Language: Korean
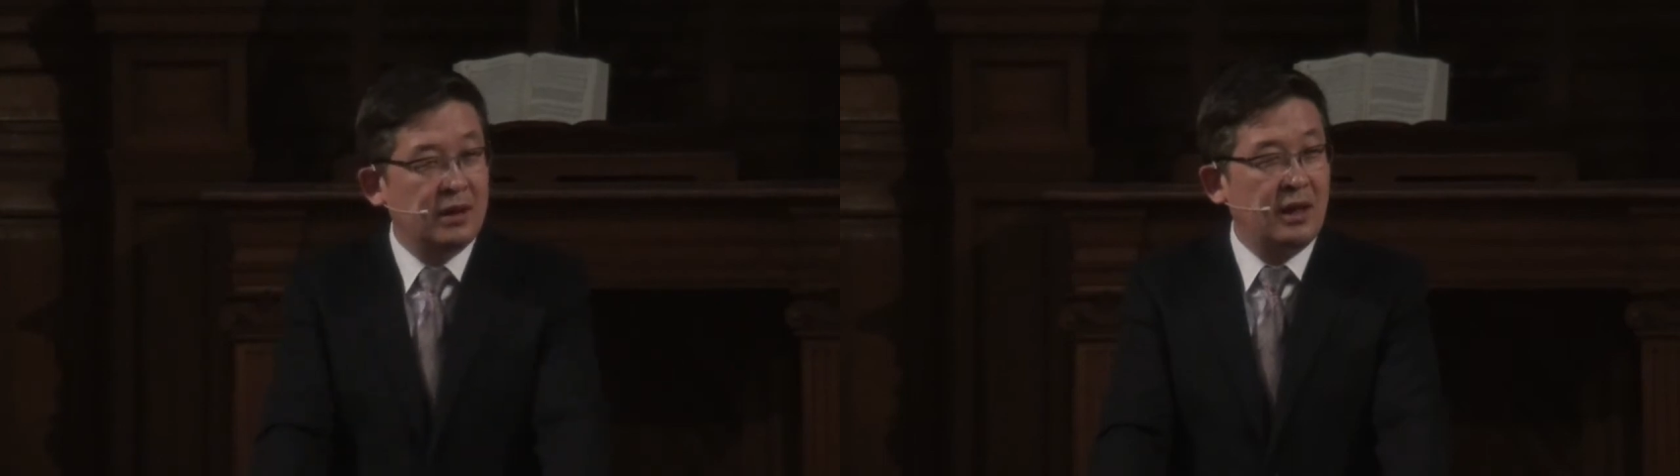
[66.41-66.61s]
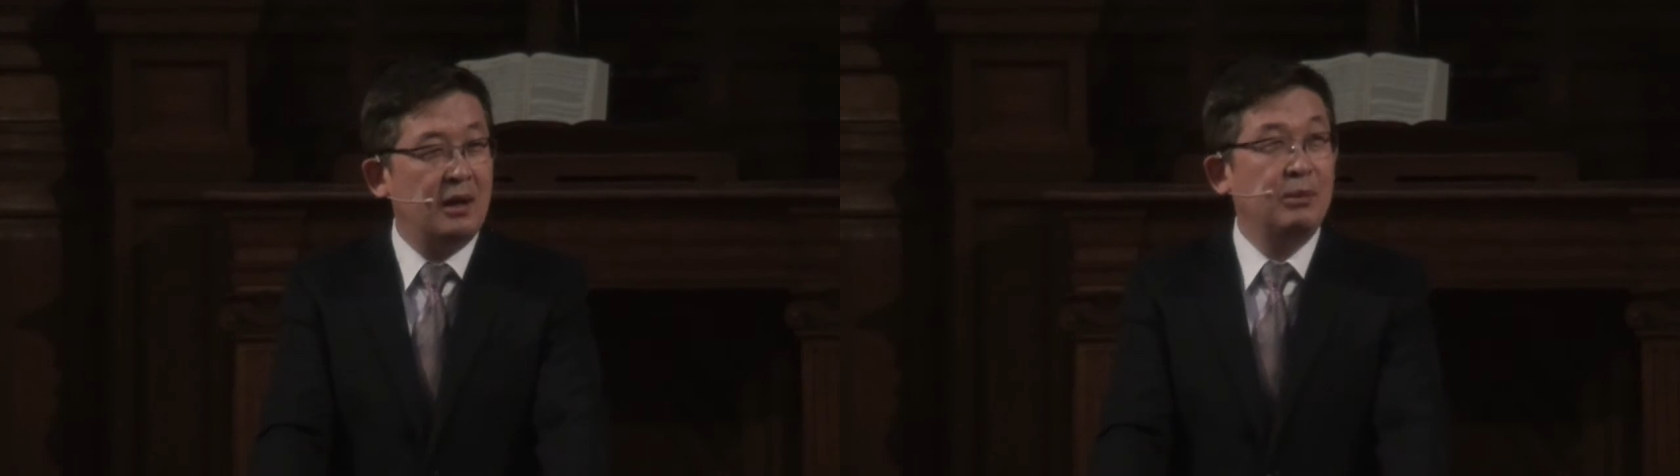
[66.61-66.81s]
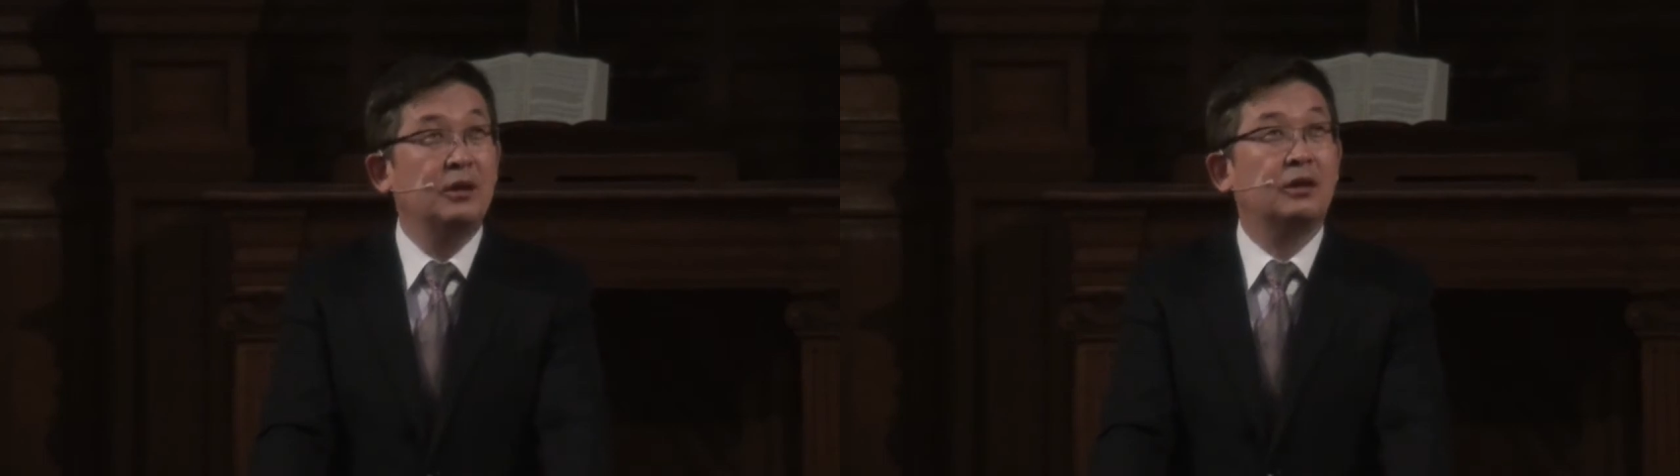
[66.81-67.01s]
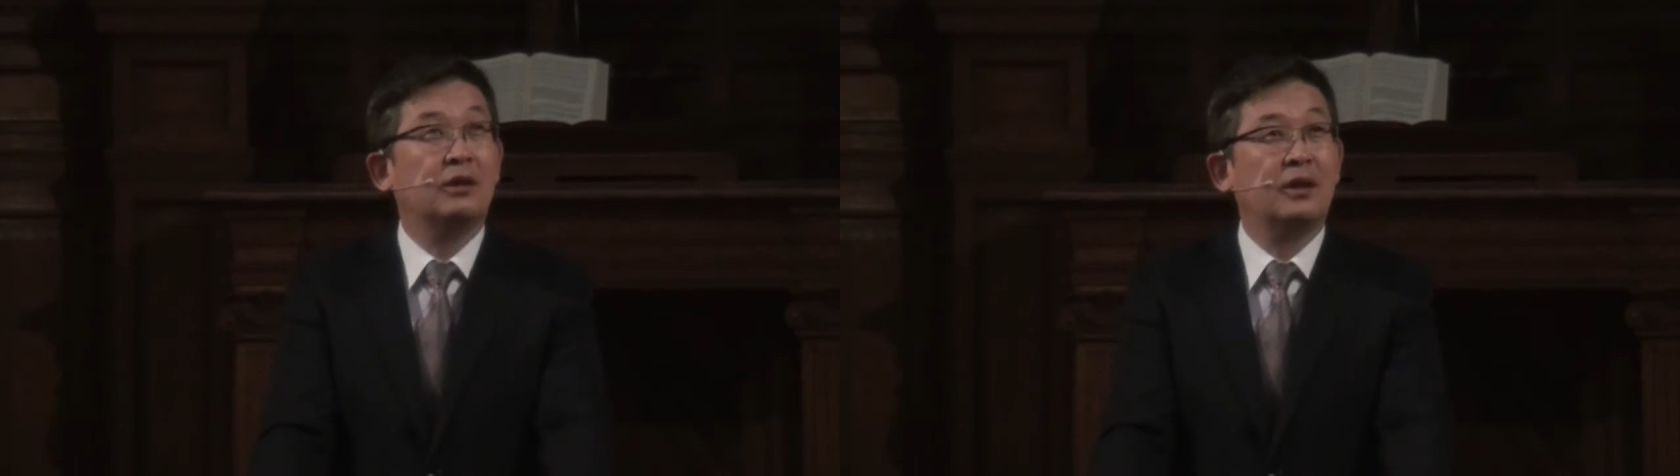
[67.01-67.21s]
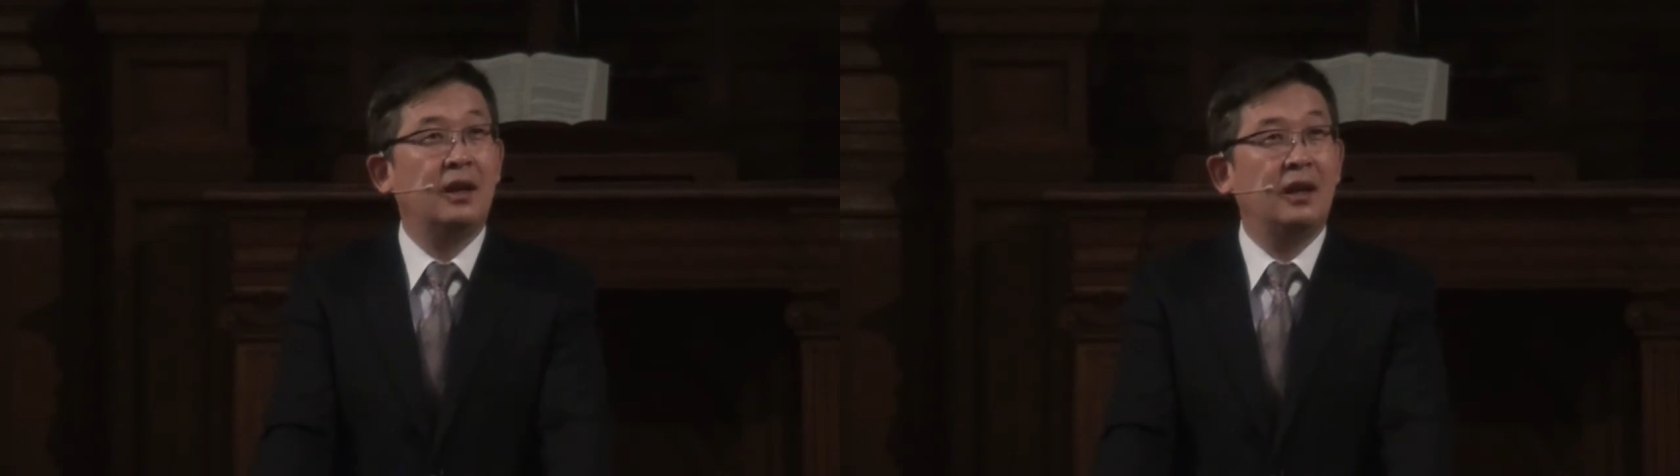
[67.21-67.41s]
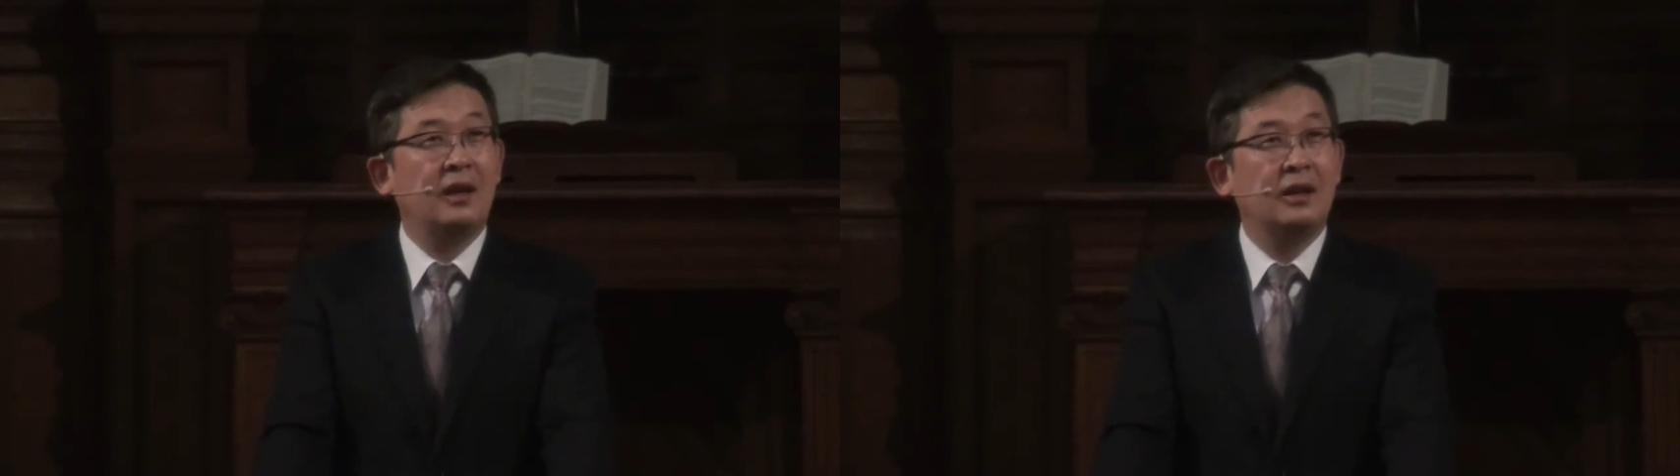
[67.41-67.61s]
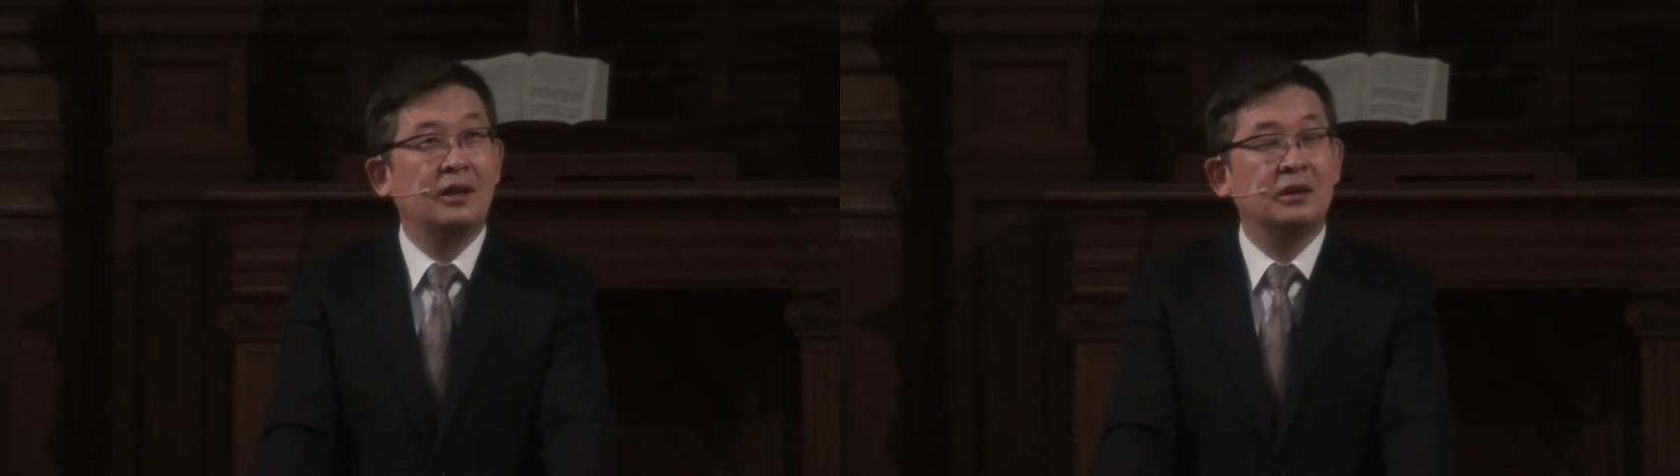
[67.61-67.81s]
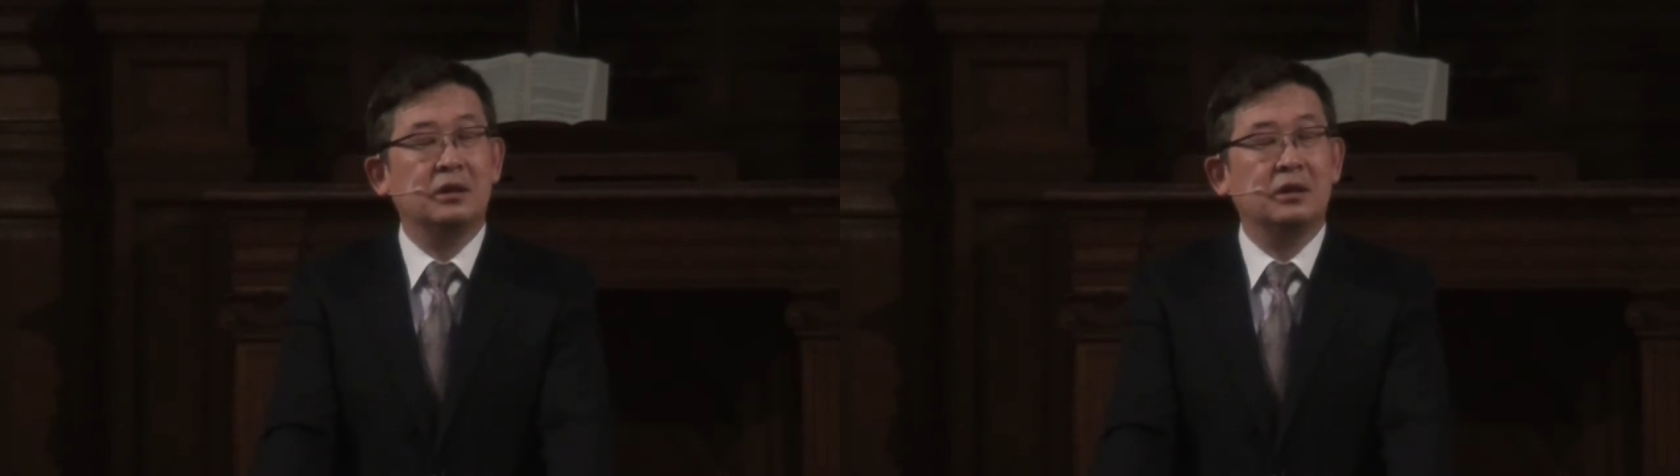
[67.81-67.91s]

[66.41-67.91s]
사람이 어떻게